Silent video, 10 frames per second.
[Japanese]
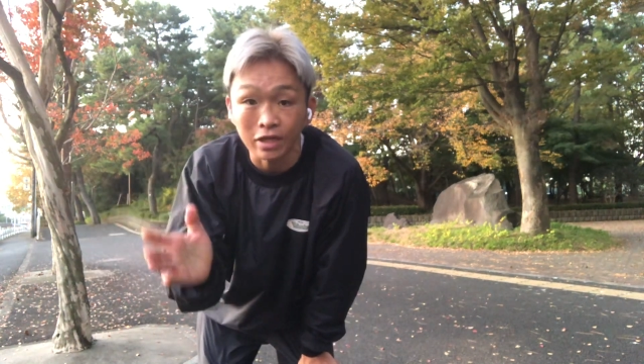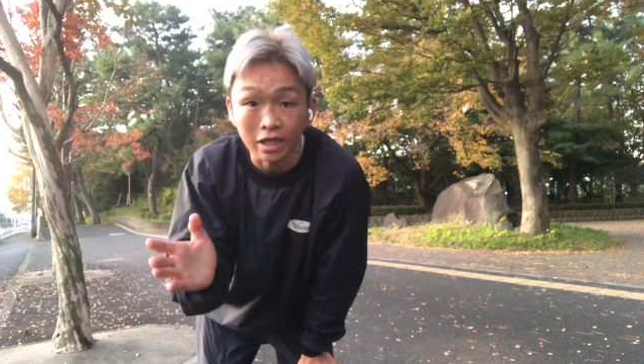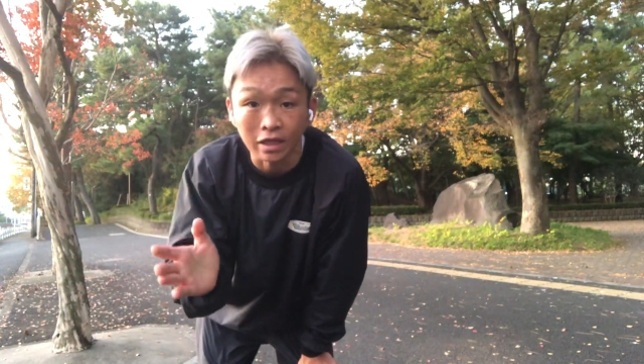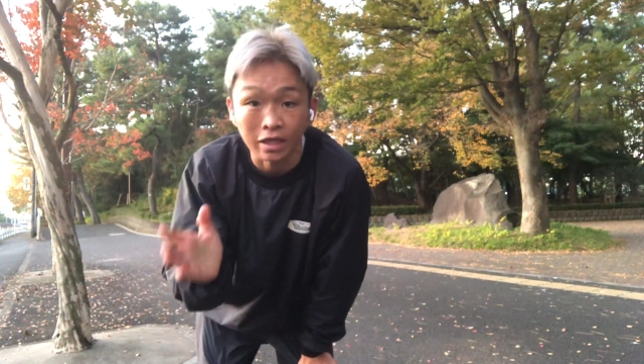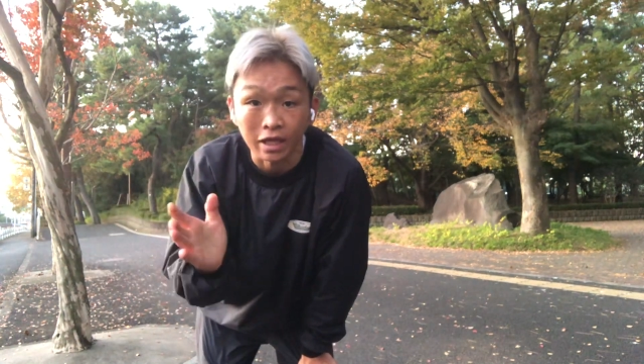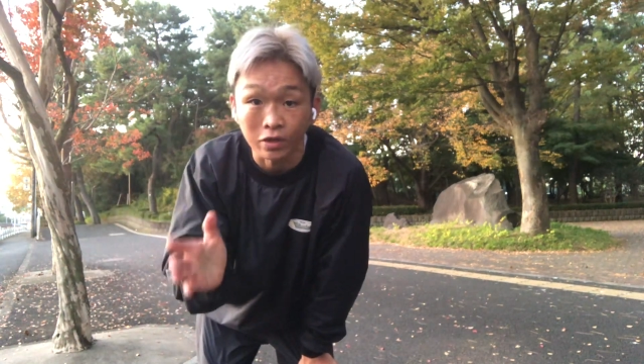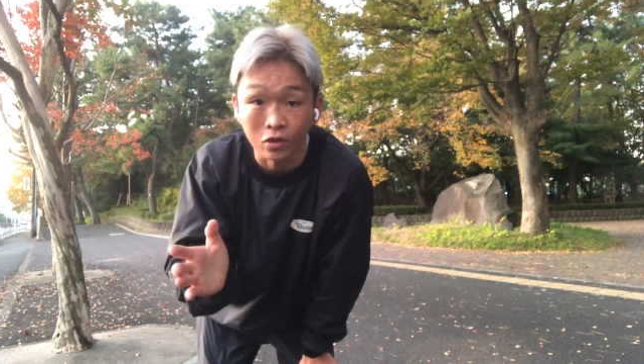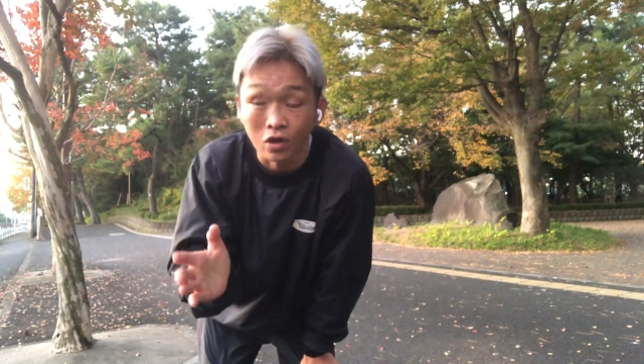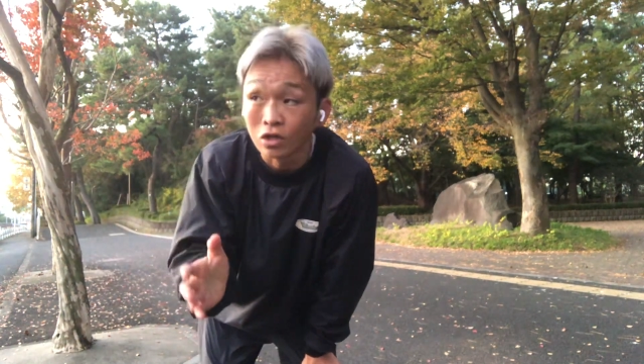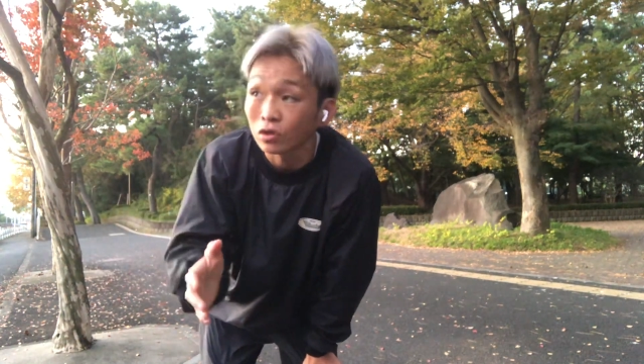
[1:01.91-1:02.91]
けたんだけ
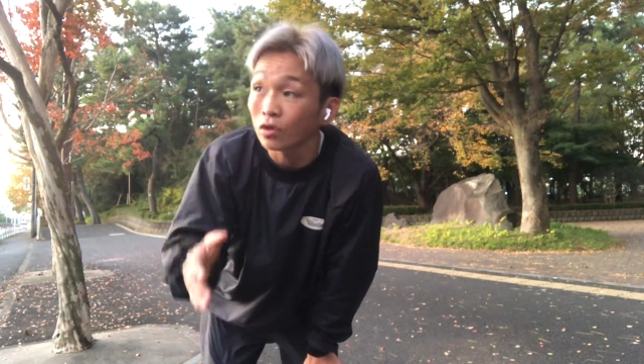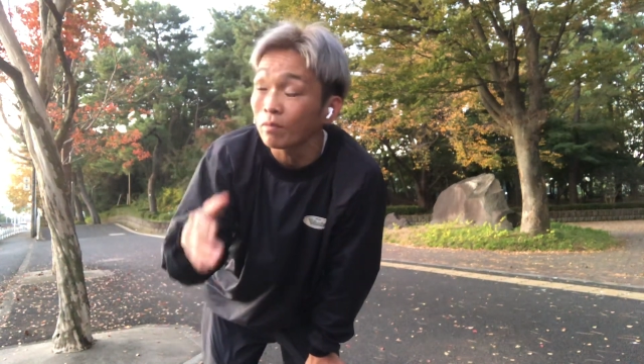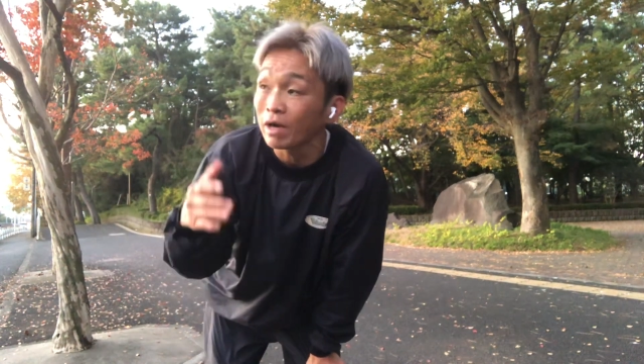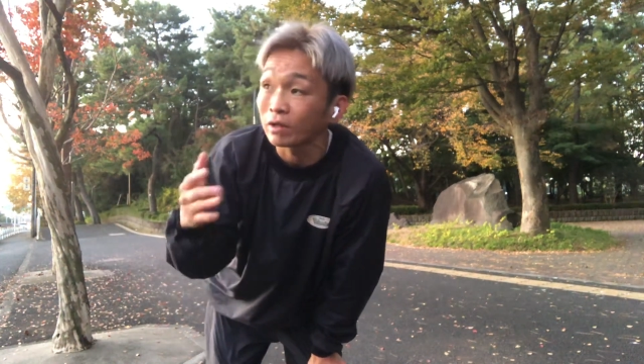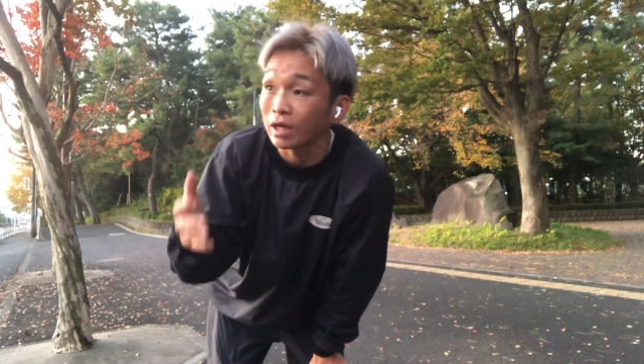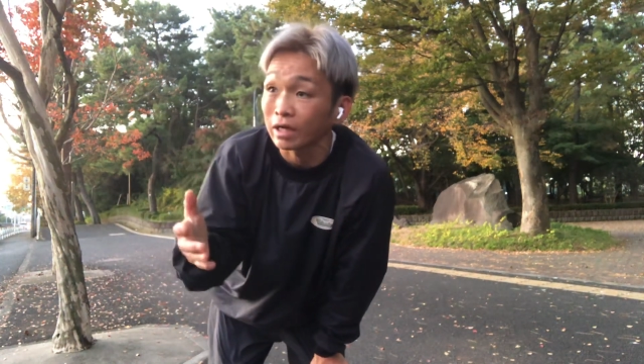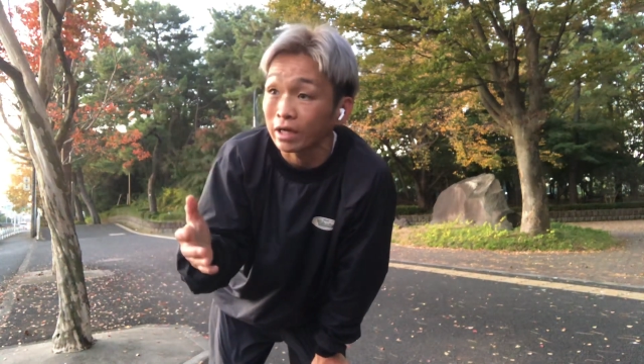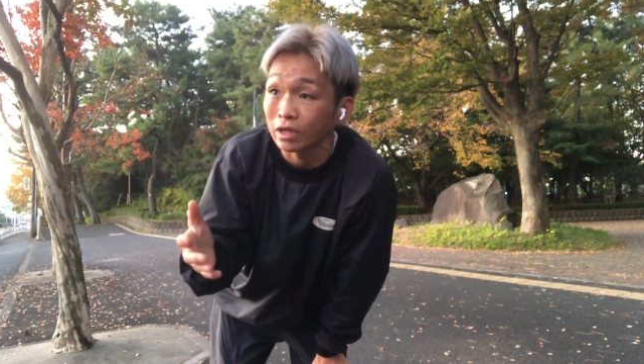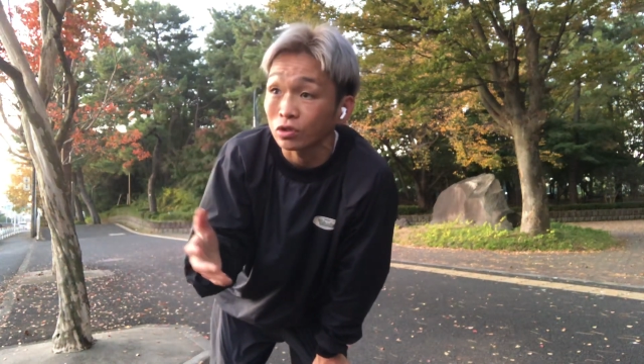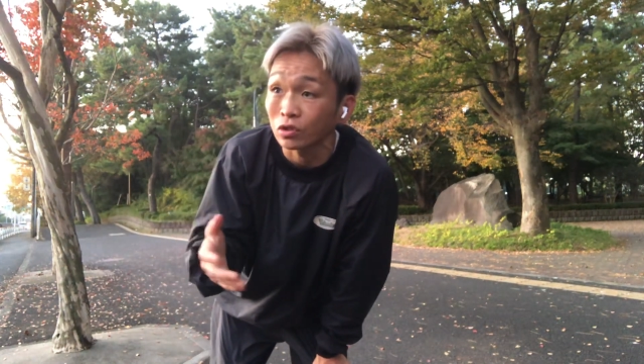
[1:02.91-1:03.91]
ど、その前の段
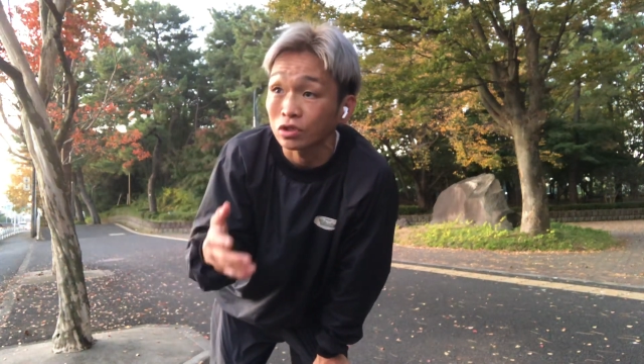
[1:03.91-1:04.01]
階からちょっと